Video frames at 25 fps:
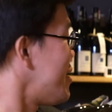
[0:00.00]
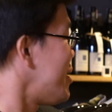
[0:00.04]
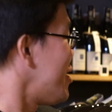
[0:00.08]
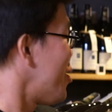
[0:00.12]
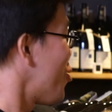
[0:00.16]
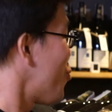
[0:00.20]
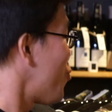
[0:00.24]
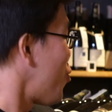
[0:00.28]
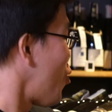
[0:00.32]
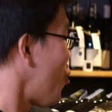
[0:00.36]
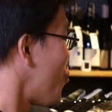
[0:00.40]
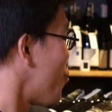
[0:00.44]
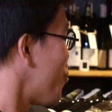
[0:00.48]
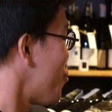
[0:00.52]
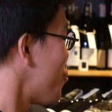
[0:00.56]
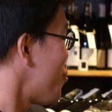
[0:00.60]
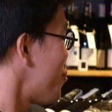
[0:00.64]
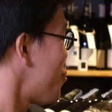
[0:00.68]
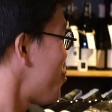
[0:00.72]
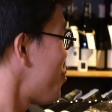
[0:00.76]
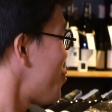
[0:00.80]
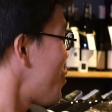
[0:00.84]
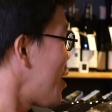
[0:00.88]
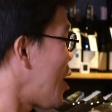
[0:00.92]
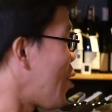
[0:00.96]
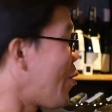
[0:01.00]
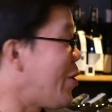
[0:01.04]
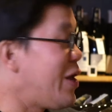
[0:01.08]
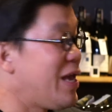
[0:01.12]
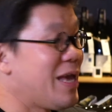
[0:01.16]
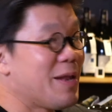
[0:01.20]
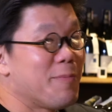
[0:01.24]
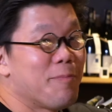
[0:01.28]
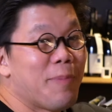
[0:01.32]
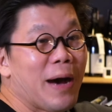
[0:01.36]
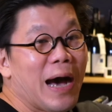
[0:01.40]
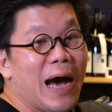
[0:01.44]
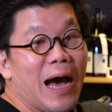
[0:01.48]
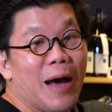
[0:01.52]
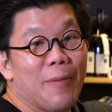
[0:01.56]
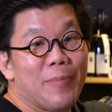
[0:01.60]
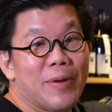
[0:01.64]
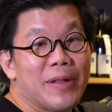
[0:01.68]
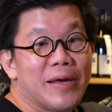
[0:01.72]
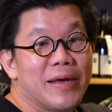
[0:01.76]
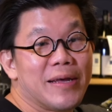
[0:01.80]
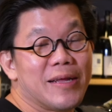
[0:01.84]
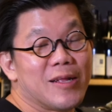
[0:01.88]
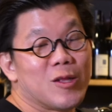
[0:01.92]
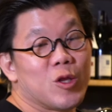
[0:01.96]
เดี๋ยวผมเอาให้เห็นภาพ
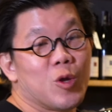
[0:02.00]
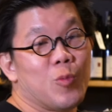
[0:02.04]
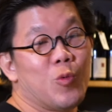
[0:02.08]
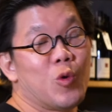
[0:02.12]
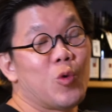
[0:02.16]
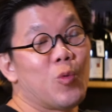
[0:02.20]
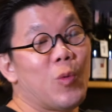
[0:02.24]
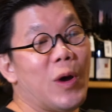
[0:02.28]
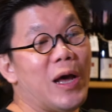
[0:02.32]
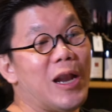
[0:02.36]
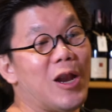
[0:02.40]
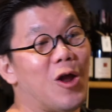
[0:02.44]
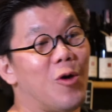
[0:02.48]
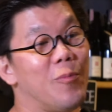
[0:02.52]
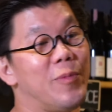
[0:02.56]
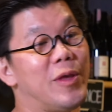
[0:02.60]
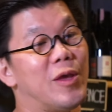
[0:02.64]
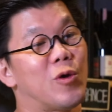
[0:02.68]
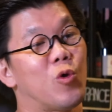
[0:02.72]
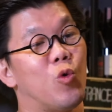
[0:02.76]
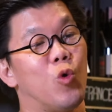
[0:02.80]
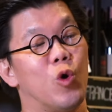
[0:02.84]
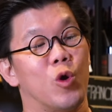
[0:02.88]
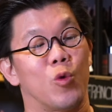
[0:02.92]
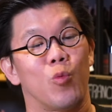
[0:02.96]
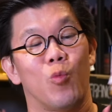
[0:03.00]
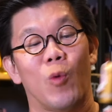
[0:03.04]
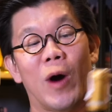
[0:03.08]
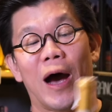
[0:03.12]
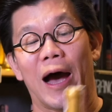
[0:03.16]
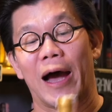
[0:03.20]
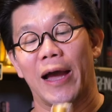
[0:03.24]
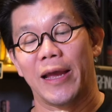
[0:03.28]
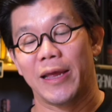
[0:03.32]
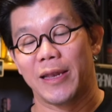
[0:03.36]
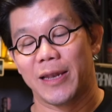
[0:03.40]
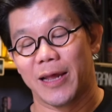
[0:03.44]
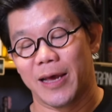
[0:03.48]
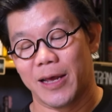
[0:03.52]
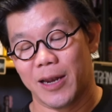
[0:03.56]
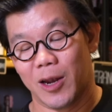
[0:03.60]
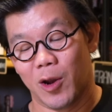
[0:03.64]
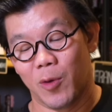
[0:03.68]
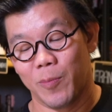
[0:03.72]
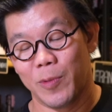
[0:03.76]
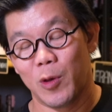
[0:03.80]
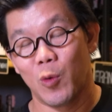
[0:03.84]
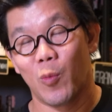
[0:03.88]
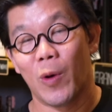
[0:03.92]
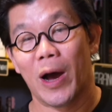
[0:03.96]
เลย สมมติว่าเรามีขวดไวน์นะ
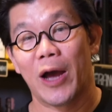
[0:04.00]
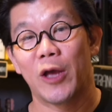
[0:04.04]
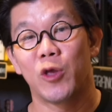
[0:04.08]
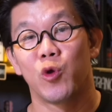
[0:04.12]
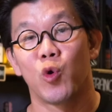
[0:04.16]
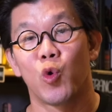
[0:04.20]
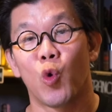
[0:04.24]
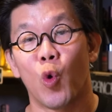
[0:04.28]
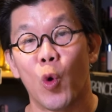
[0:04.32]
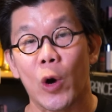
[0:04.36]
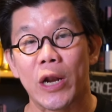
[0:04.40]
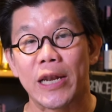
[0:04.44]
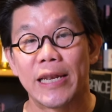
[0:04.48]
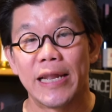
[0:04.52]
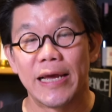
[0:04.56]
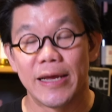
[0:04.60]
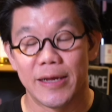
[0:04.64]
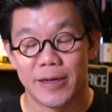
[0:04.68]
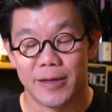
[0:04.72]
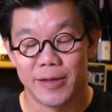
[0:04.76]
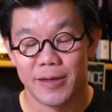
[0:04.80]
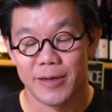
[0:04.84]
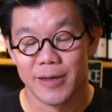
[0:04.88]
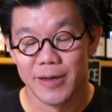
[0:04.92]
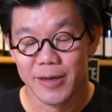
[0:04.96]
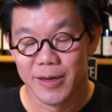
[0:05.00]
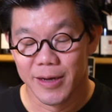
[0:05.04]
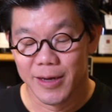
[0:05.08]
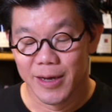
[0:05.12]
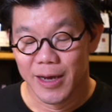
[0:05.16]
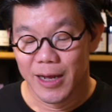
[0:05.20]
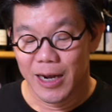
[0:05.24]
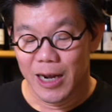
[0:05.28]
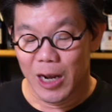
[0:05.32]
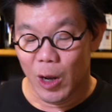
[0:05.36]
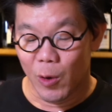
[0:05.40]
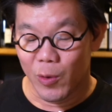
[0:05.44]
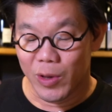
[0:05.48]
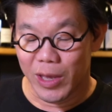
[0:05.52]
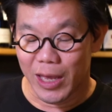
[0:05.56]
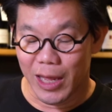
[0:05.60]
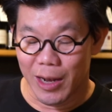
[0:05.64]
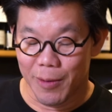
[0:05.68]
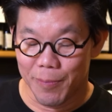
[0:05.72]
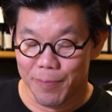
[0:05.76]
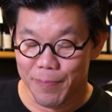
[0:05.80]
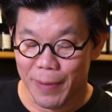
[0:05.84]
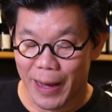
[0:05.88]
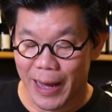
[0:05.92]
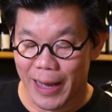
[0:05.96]
เรามีไวน์อยู่ขวดหนึ่ง เรากิ
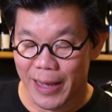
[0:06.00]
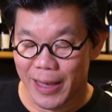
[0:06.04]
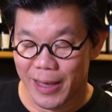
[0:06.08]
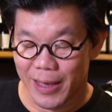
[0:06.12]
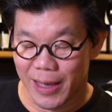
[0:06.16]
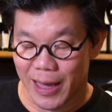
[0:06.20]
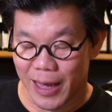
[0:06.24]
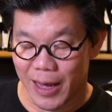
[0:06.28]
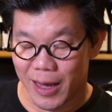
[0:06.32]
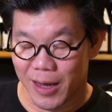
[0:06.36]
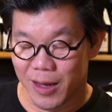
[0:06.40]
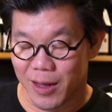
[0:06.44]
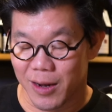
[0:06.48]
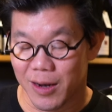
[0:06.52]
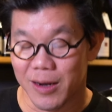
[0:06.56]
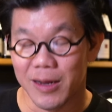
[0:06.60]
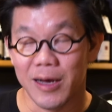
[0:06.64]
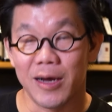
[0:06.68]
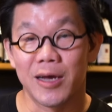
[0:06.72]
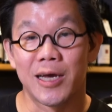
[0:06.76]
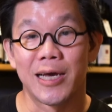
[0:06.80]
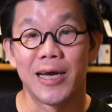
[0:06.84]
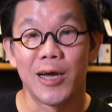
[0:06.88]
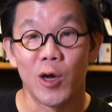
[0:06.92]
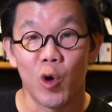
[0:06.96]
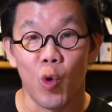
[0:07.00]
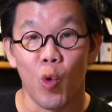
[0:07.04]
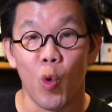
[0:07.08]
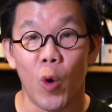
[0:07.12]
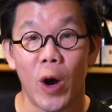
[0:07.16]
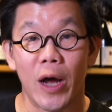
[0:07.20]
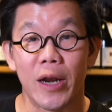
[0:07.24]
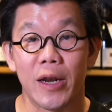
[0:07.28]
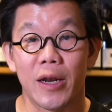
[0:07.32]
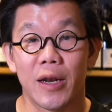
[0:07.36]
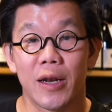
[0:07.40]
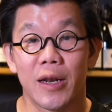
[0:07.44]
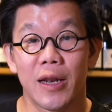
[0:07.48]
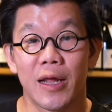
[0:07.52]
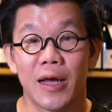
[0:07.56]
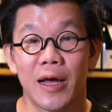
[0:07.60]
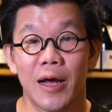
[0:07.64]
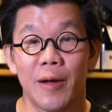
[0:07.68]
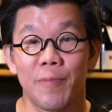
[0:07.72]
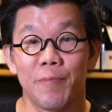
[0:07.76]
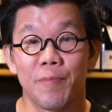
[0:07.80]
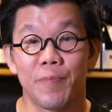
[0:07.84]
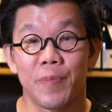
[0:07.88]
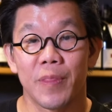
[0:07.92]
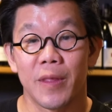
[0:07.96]
นไปอ่ะเหลือครึ่งขวดนะค
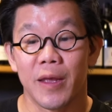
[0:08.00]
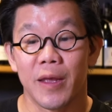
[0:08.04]
รับ